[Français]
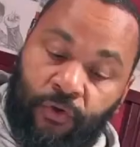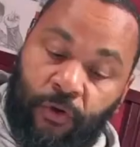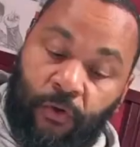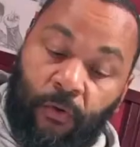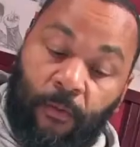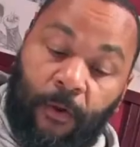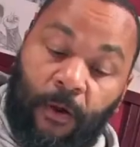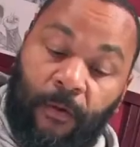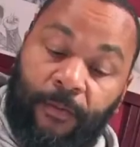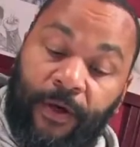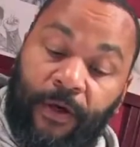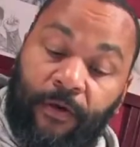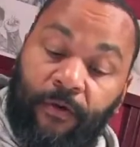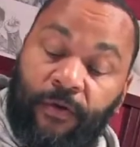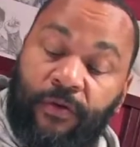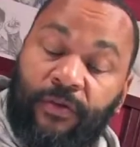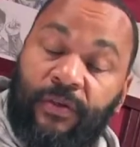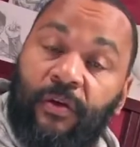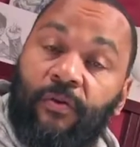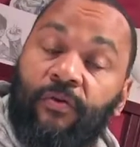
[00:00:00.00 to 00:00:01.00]
Je comprends bien
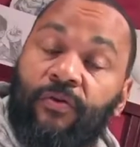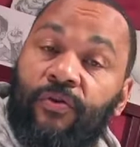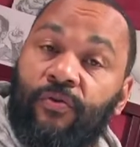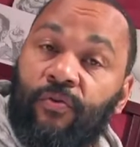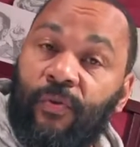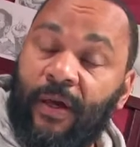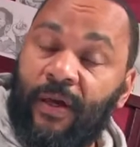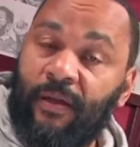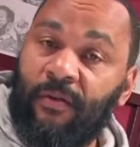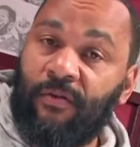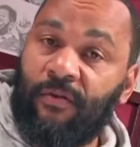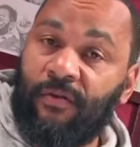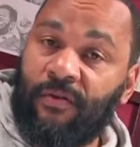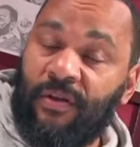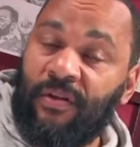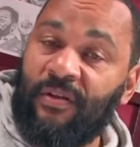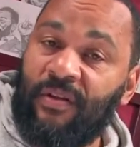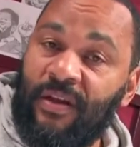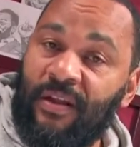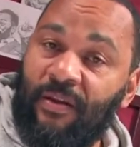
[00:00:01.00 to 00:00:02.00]
que c'est le souhait de
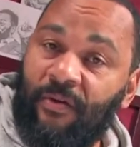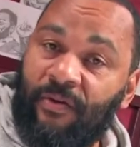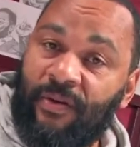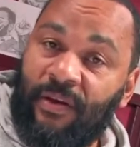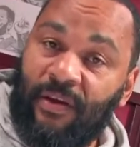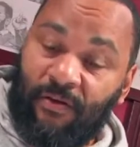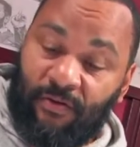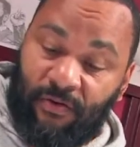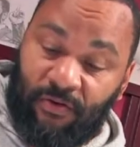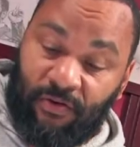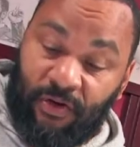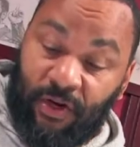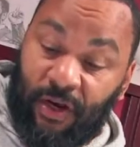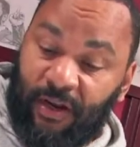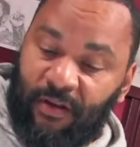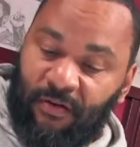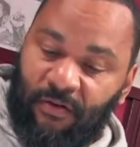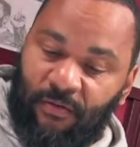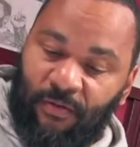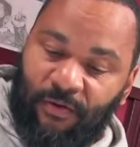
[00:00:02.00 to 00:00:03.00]
Cindy Noni que
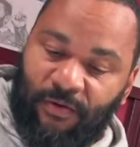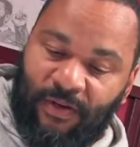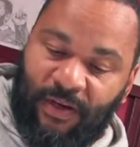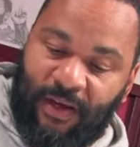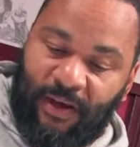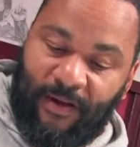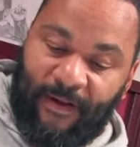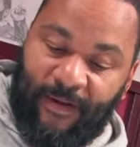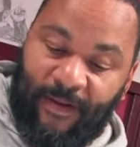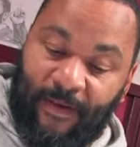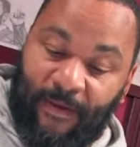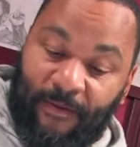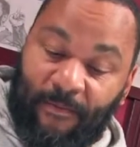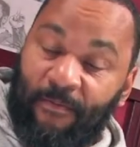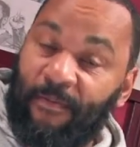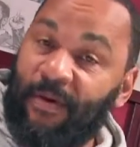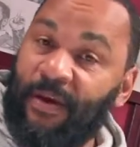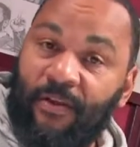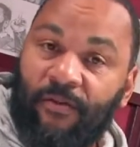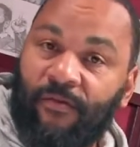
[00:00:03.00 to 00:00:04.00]
j'arrête de bosser,
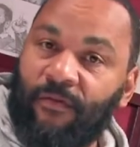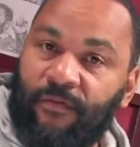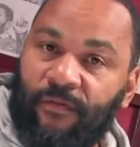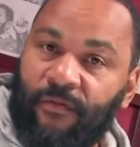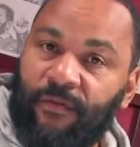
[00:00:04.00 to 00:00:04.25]
mais non.